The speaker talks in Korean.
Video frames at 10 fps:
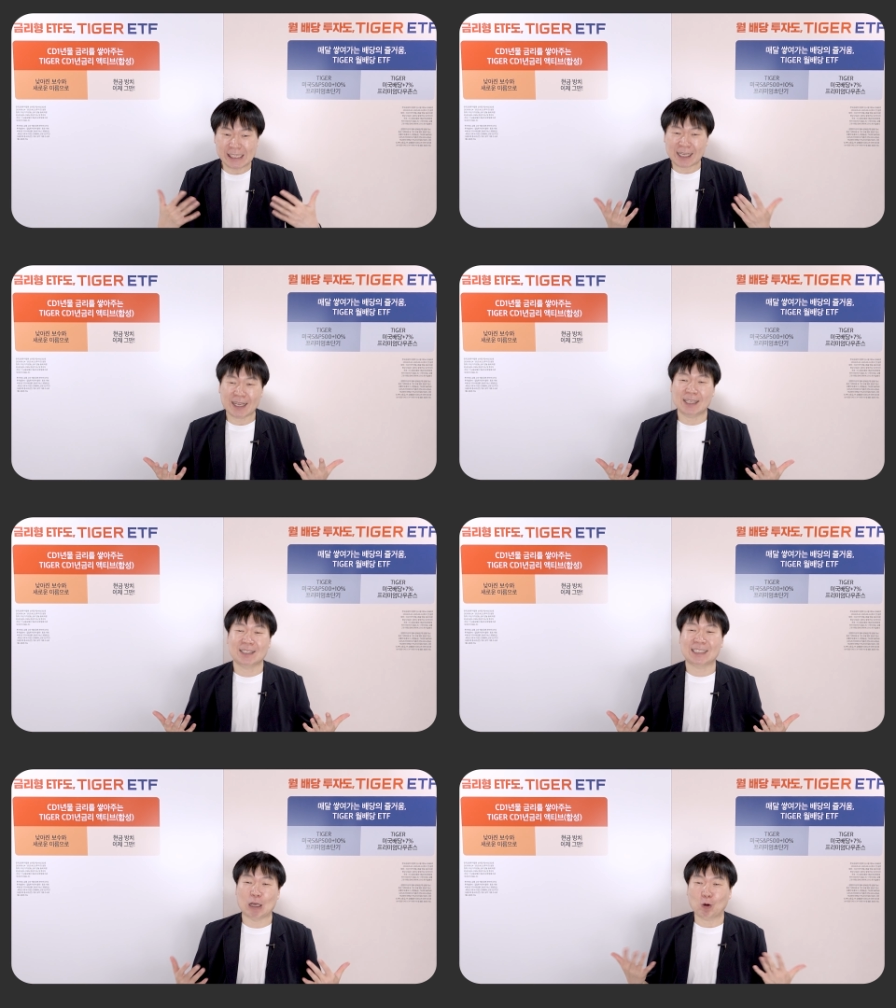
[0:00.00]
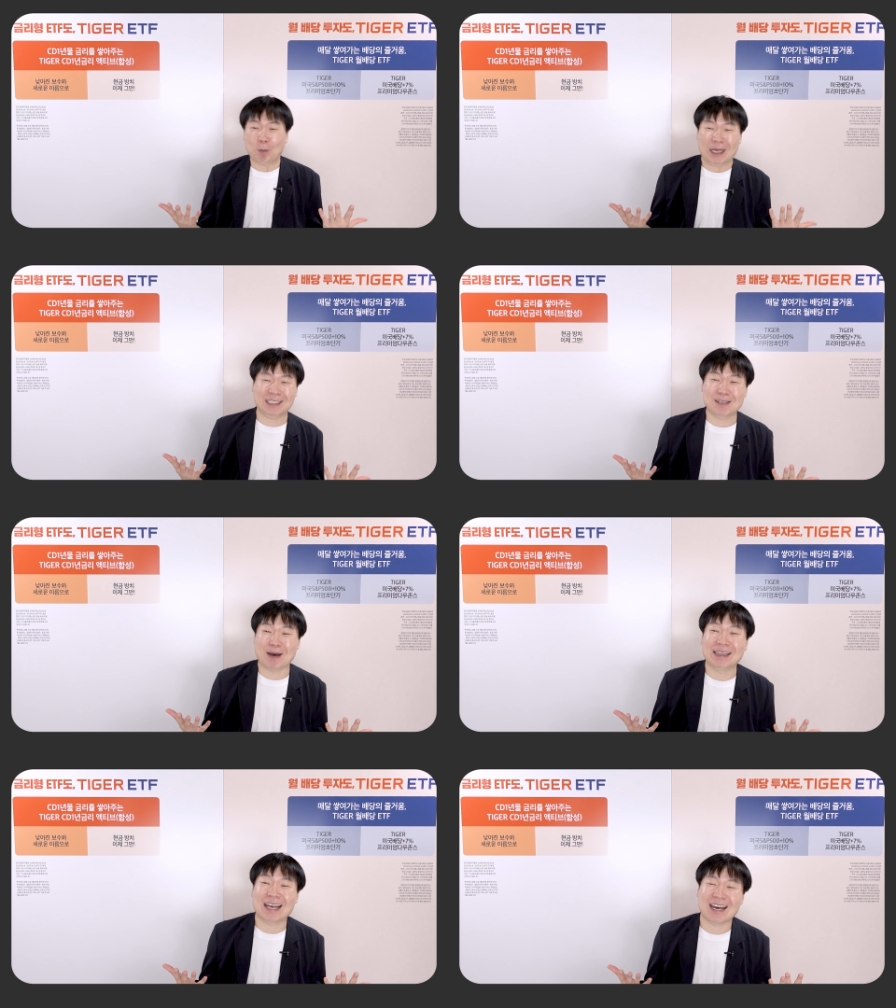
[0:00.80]
일상에서 사이코패스를
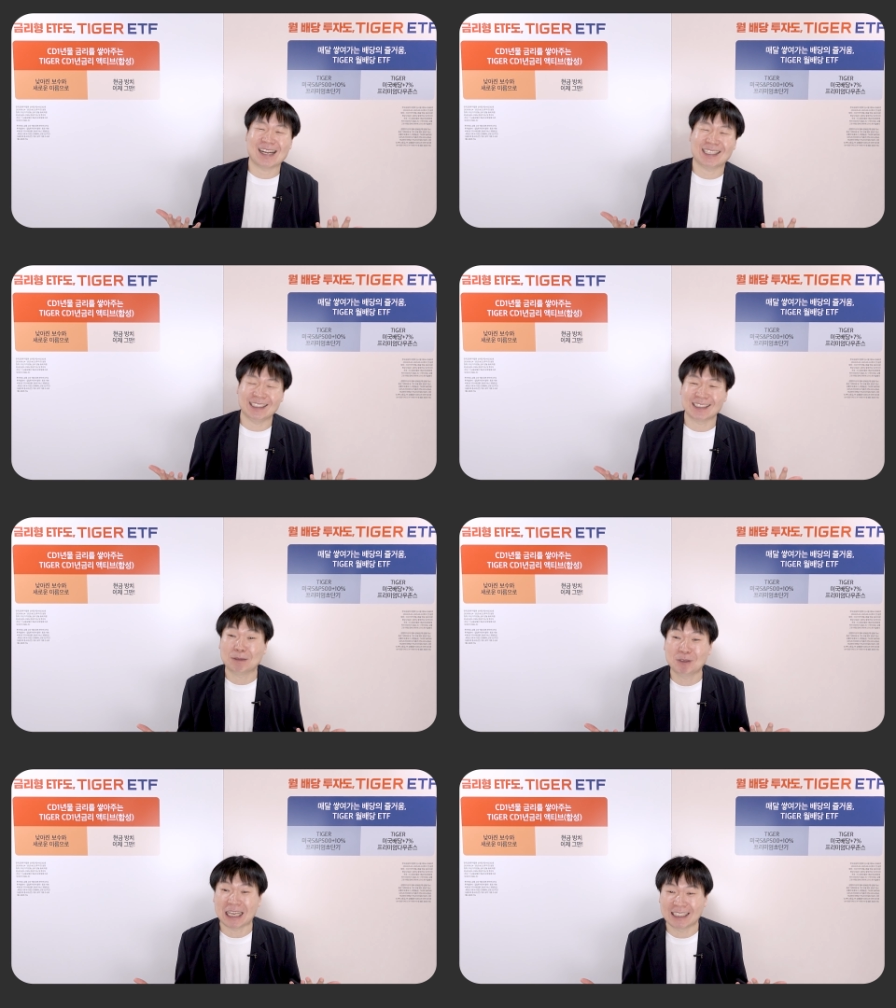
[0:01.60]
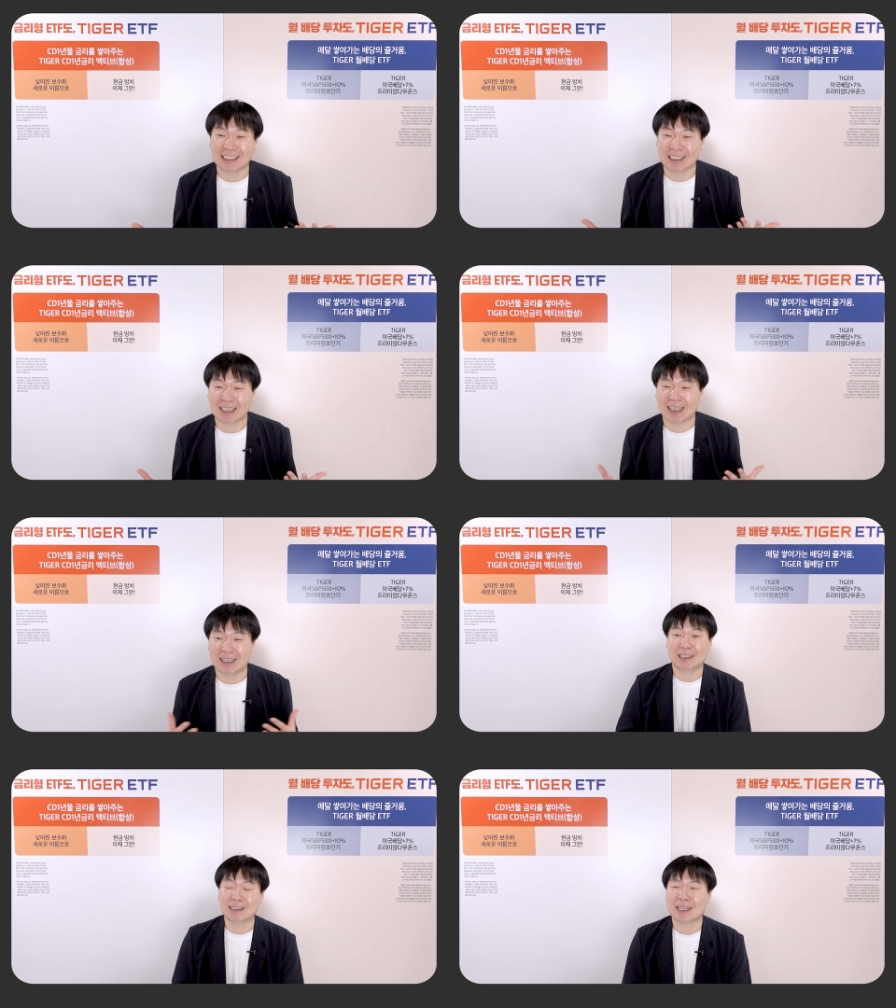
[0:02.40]
만나기는 쉽지 않으니까
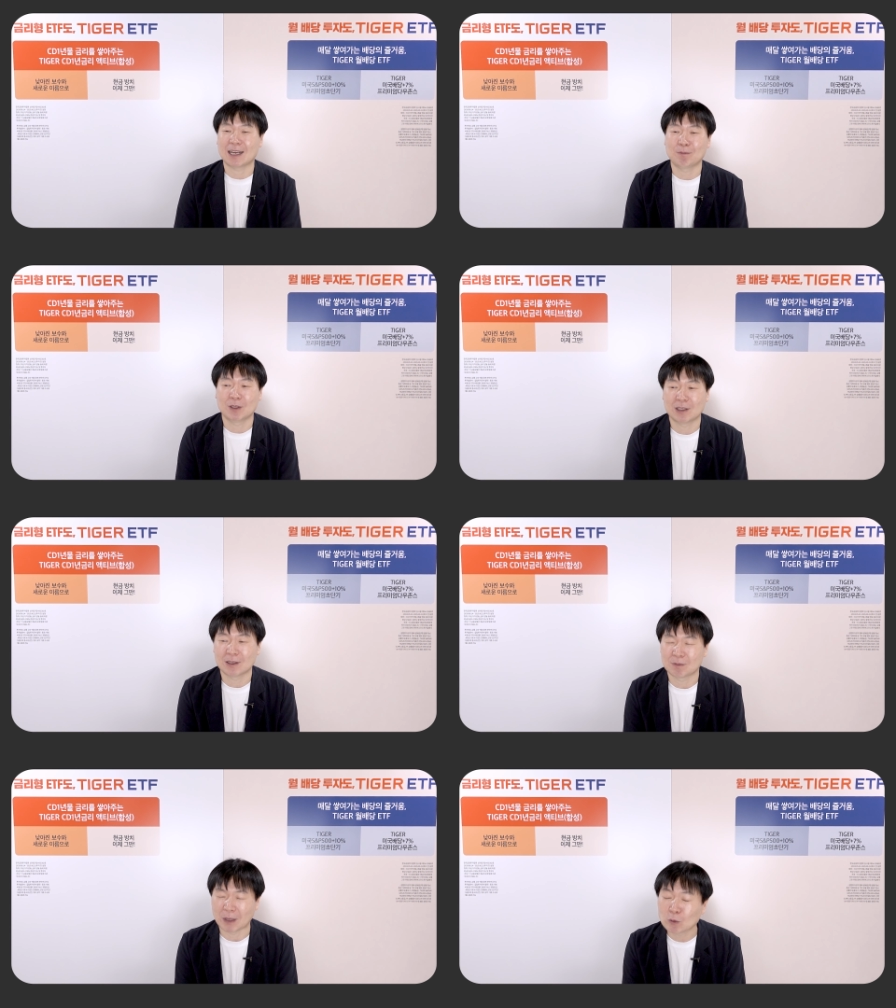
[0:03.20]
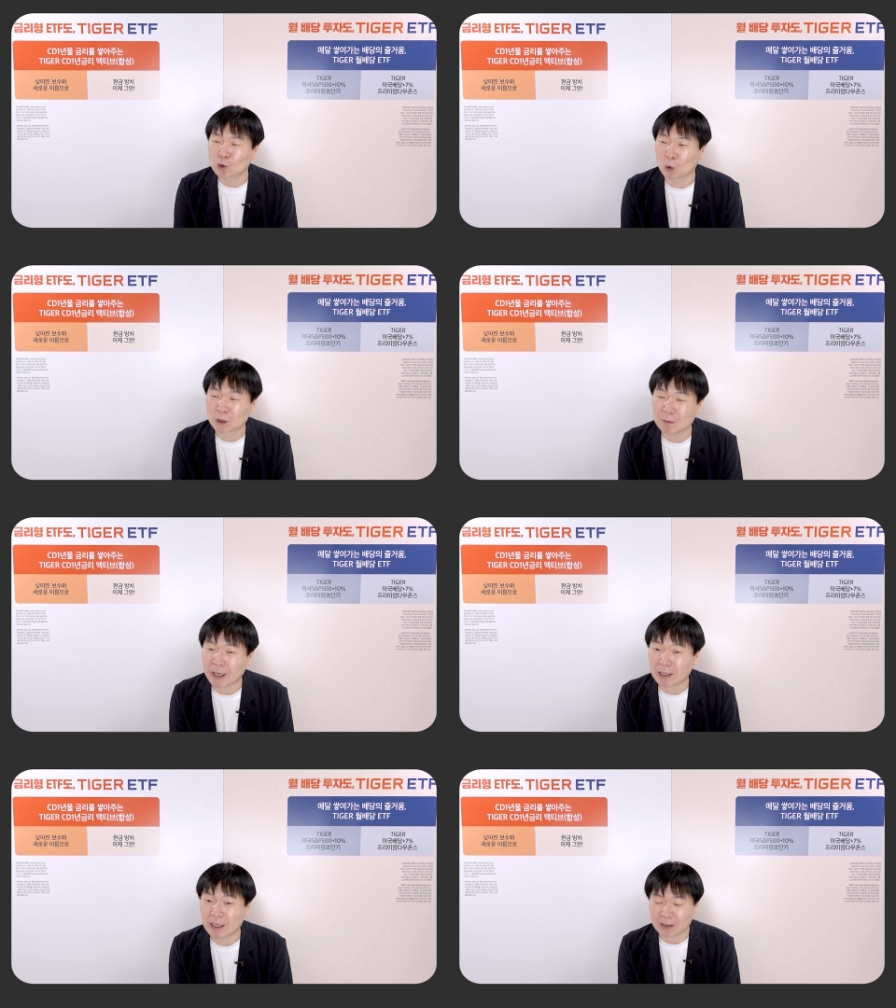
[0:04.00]
이런 사람들은 매우
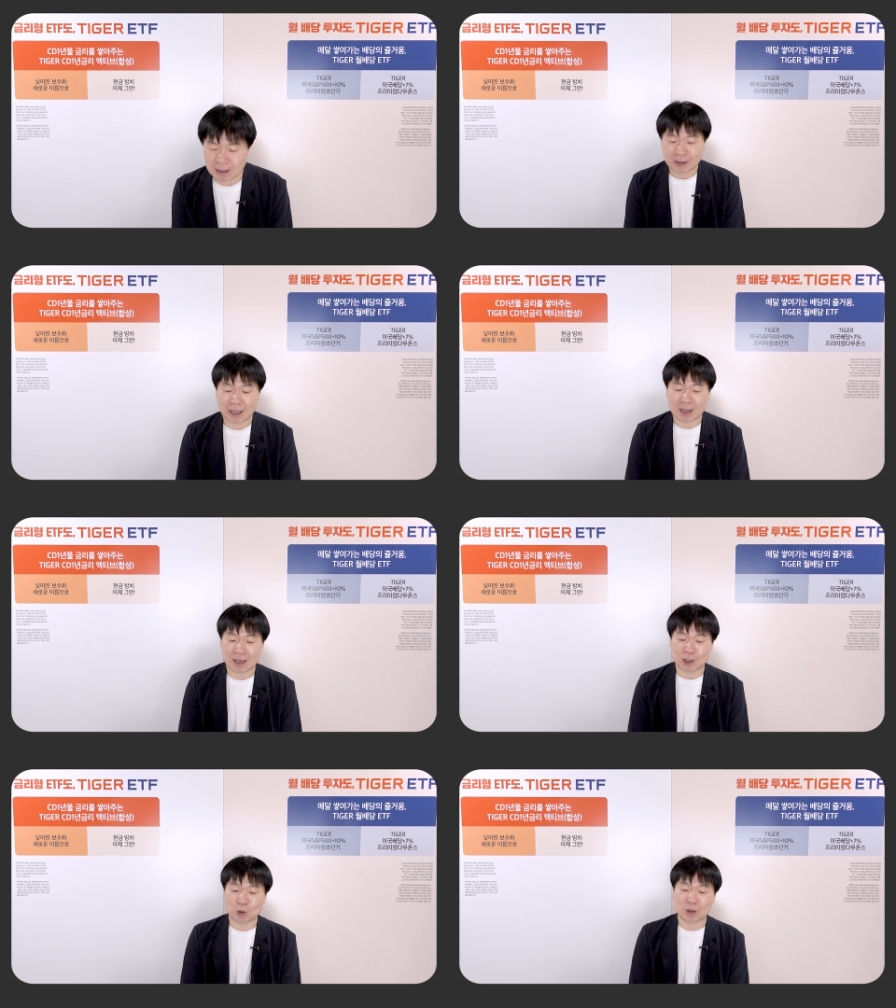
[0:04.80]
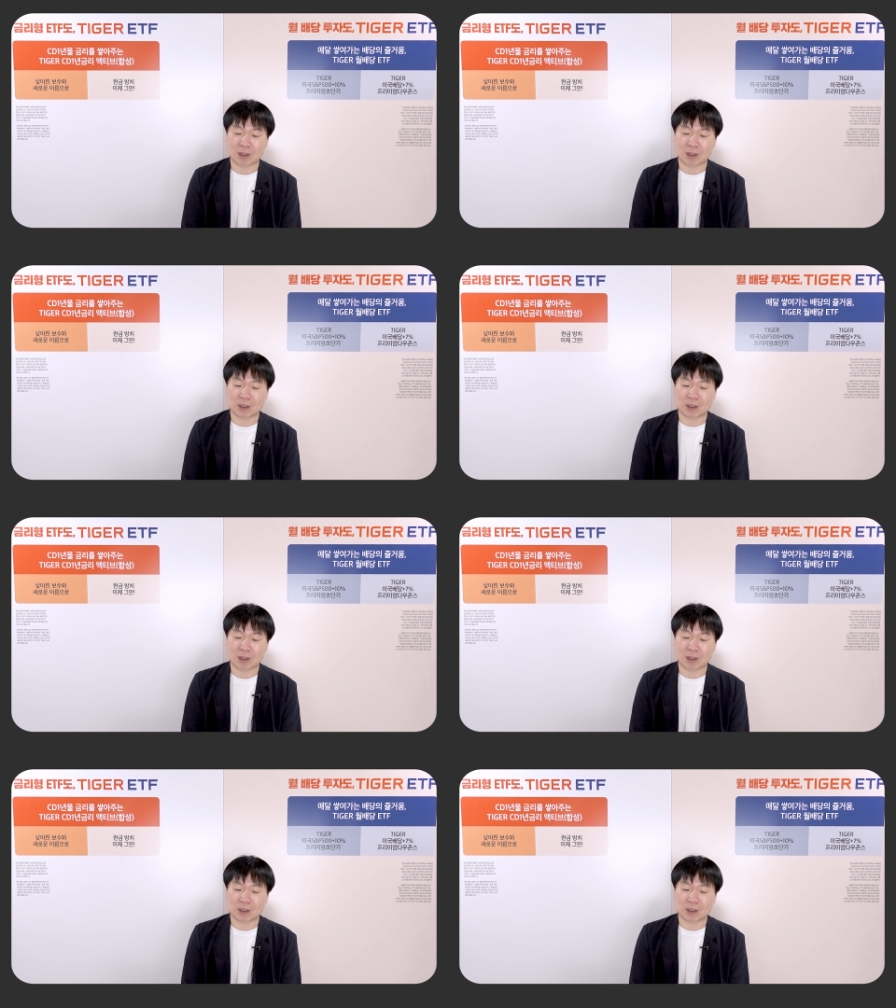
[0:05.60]
조심해야 된다는 생각을 가지고